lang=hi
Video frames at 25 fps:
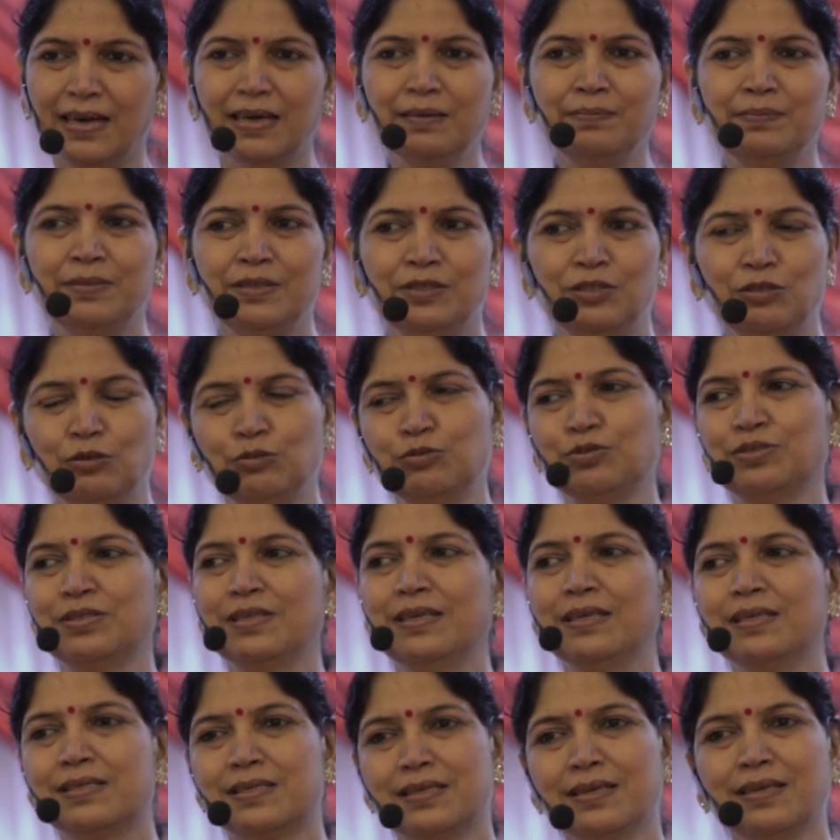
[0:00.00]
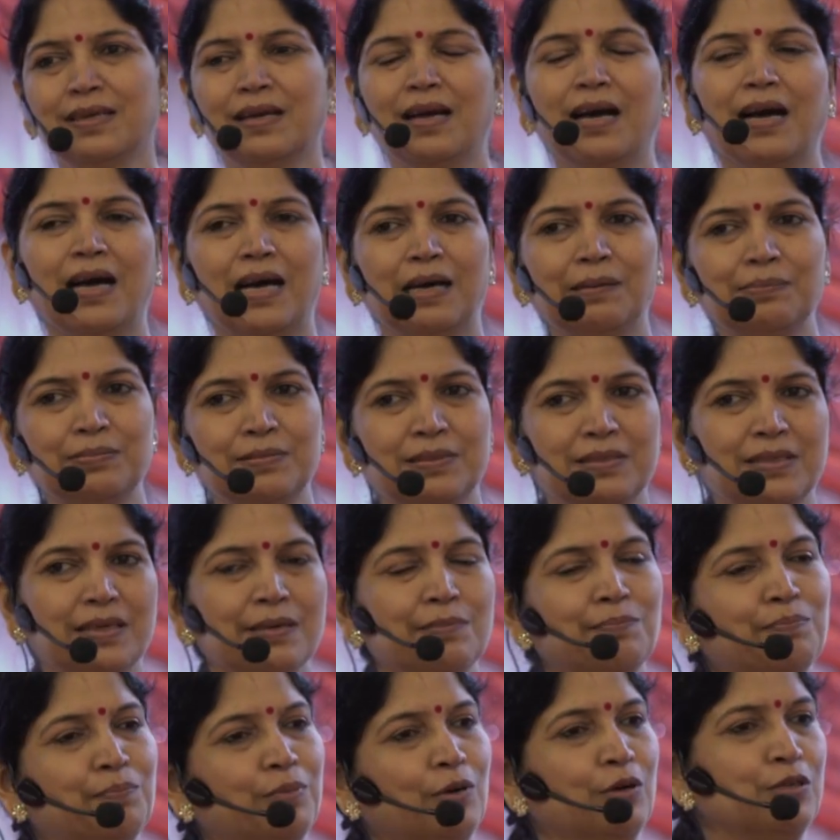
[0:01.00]
अब जो चीज़ें आप
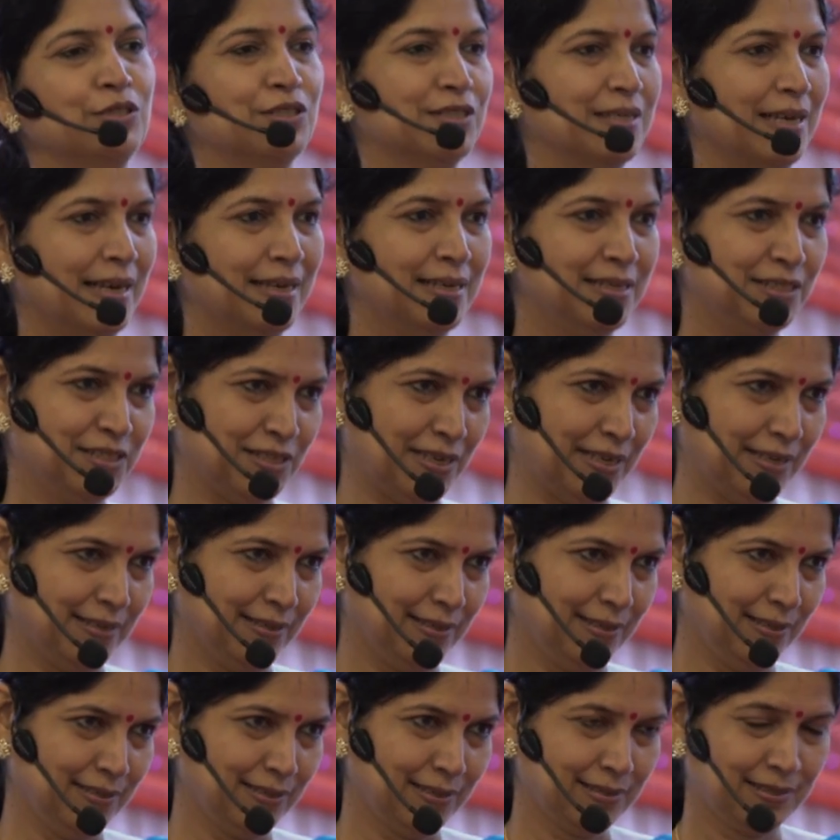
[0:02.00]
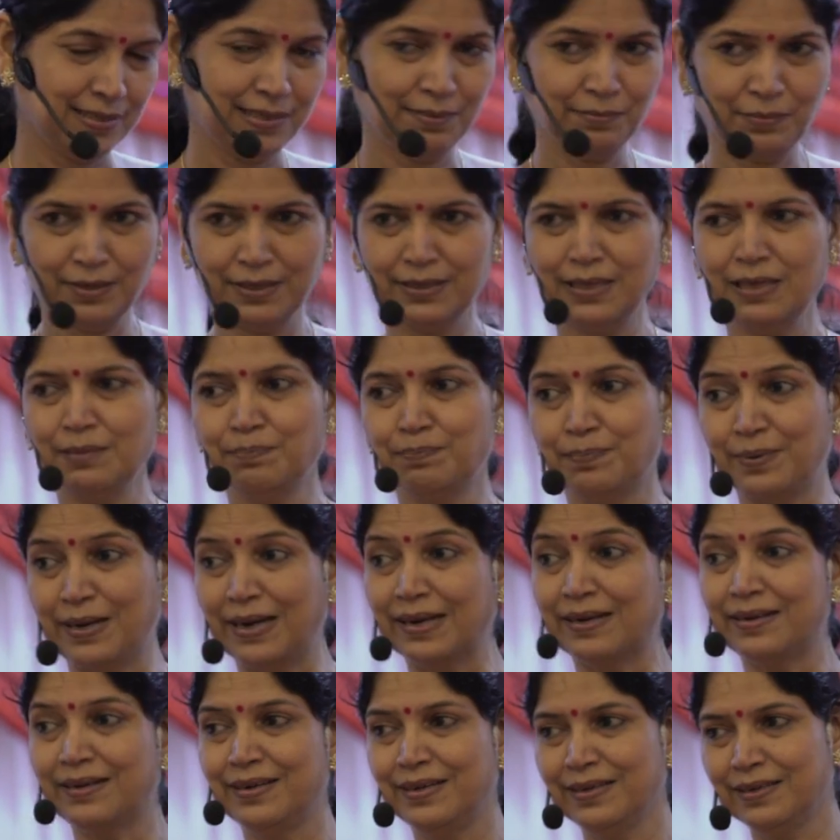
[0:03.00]
तक पहुंचाई जाएगी जैसे हम कहते हैं
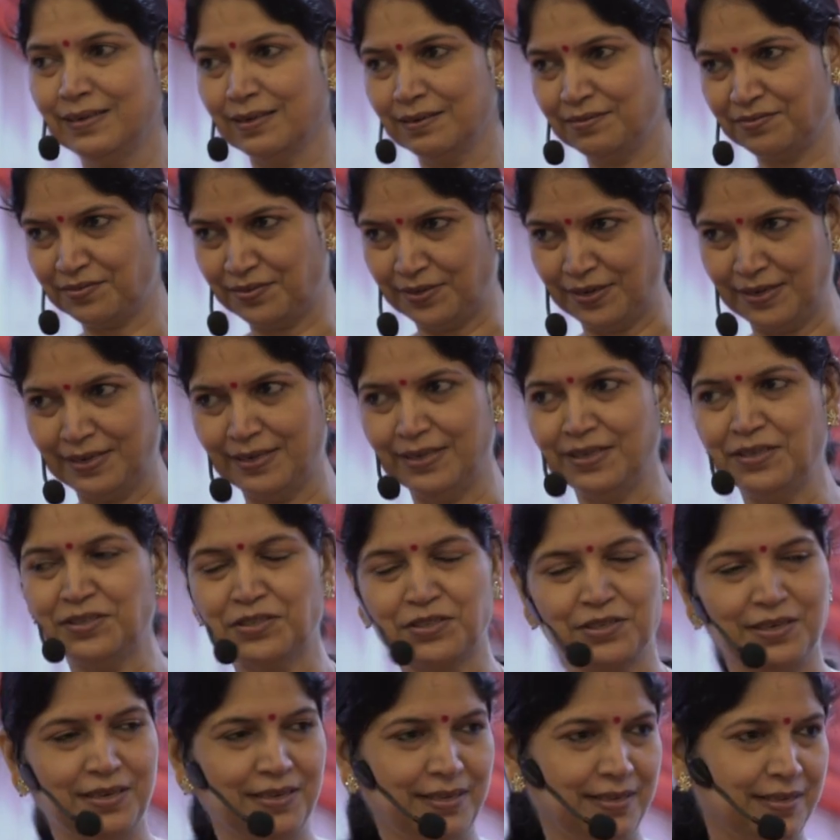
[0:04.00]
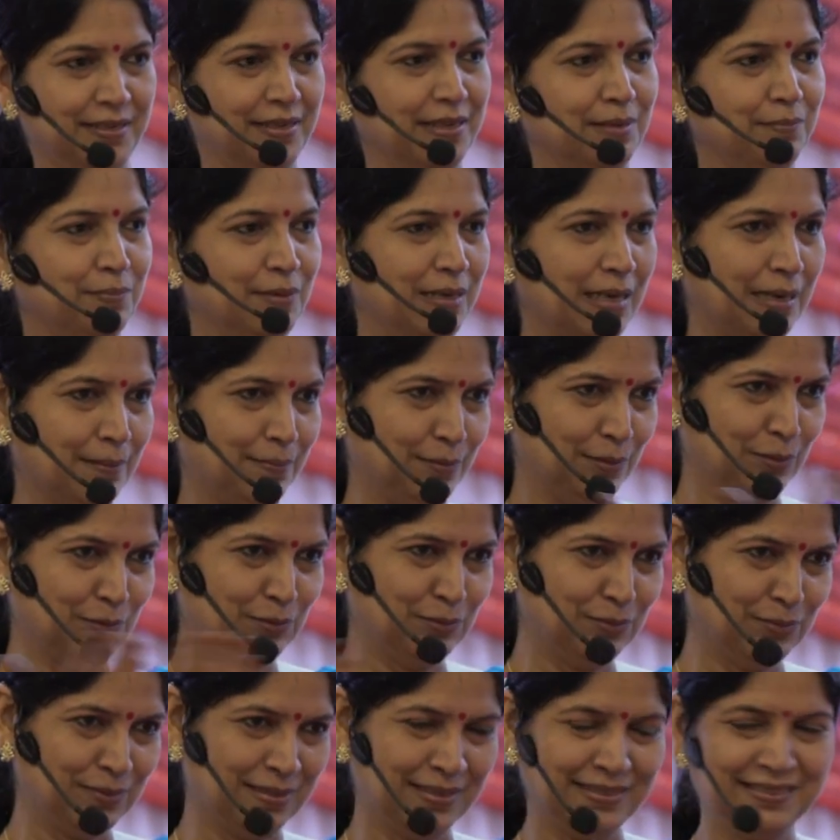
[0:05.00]
प्रैक्टिकल ट्रेनिंग चलेगी अभी आप
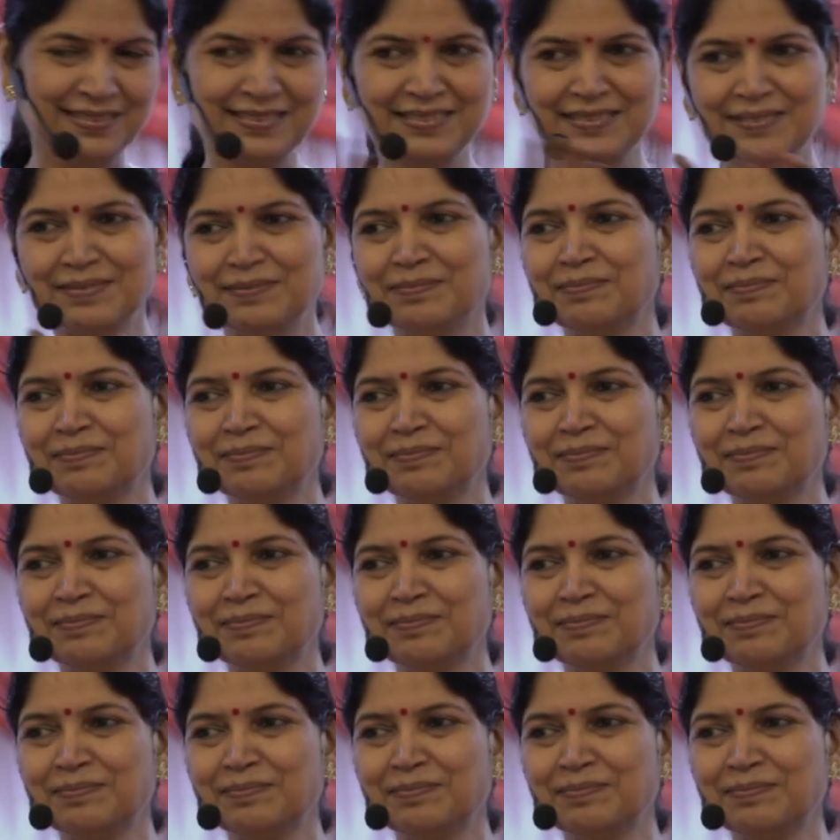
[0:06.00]
लोगों की